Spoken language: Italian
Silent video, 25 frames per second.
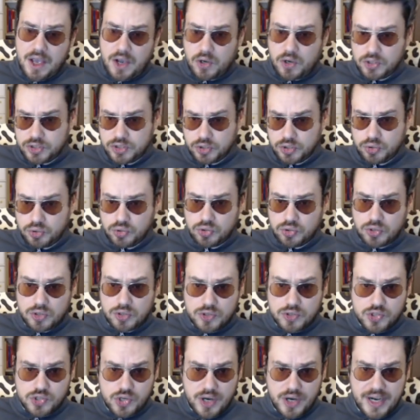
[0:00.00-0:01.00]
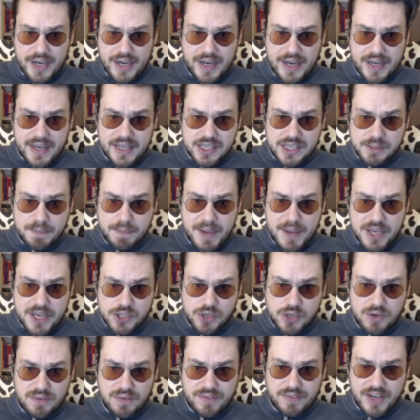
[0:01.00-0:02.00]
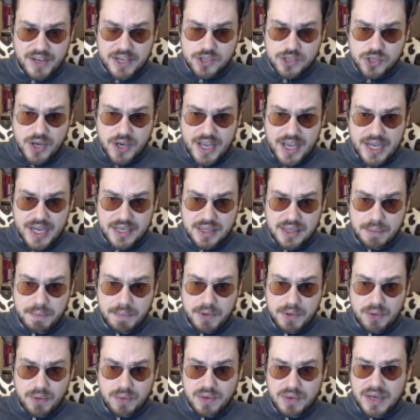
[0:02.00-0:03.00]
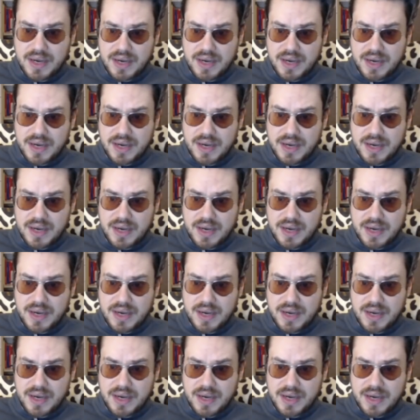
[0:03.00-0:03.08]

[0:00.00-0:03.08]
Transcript: Oltretutto non gioca neanche spesso e lo farei giocare di più.